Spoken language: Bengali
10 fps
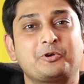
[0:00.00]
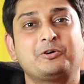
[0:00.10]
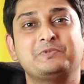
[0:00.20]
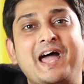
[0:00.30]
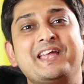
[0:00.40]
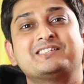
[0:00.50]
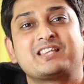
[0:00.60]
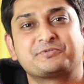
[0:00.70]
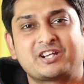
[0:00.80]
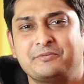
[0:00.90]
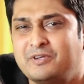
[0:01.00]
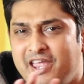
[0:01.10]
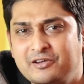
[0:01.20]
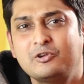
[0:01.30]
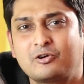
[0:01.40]
কোনো রকম লাইক সাবস্ক্রাইব
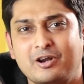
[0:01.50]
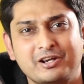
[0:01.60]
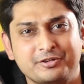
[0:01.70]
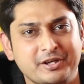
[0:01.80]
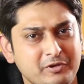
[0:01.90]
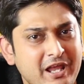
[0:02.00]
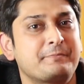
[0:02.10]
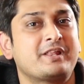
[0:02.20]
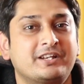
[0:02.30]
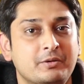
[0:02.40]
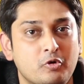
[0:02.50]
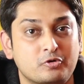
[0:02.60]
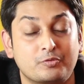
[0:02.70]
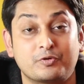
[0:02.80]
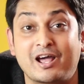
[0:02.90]
এগুলো করার কথা বলে আপনাদেরকে
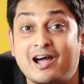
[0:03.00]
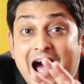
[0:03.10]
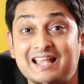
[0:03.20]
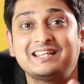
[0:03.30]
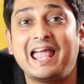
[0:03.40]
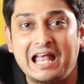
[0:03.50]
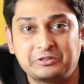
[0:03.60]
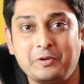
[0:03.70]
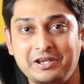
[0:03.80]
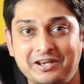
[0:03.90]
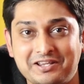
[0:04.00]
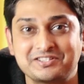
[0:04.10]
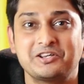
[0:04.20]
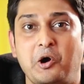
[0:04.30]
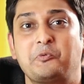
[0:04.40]
বোর করবো না আজকে এত
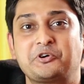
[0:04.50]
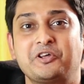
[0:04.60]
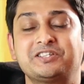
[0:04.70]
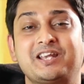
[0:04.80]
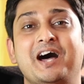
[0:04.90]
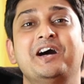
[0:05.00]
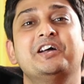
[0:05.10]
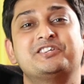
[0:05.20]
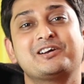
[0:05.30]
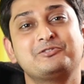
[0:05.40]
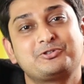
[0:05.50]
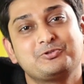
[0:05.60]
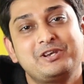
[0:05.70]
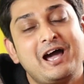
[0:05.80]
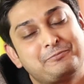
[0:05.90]
ইন্টারেস্টিং খবর রয়েছে না সেগুলো
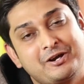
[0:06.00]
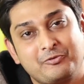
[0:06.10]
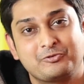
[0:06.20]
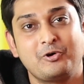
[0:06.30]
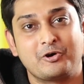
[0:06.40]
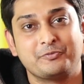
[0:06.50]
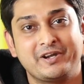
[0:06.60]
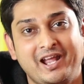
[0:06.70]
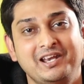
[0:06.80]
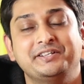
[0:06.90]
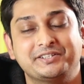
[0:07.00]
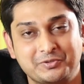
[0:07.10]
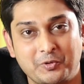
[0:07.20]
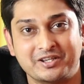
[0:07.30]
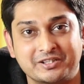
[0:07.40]
শুনলে আপনারা ওগুলো অটোমেটিক্যালি
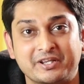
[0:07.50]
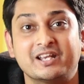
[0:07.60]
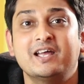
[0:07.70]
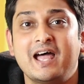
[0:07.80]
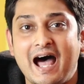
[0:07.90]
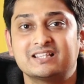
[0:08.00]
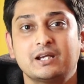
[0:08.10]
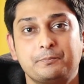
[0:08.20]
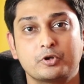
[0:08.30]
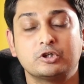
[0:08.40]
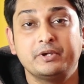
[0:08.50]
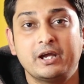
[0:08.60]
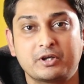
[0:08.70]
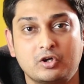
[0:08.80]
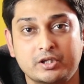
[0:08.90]
করে দেবেন আজকে
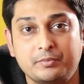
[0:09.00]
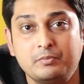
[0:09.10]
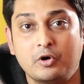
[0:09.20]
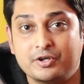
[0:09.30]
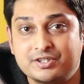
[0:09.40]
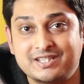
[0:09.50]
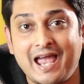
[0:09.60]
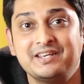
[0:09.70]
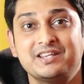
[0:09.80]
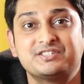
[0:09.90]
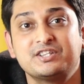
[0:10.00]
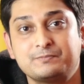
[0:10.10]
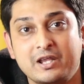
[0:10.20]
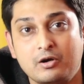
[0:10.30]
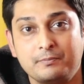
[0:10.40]
প্রথমেই আমরা কথা বলবো চাইনিজ ডিসপ্লে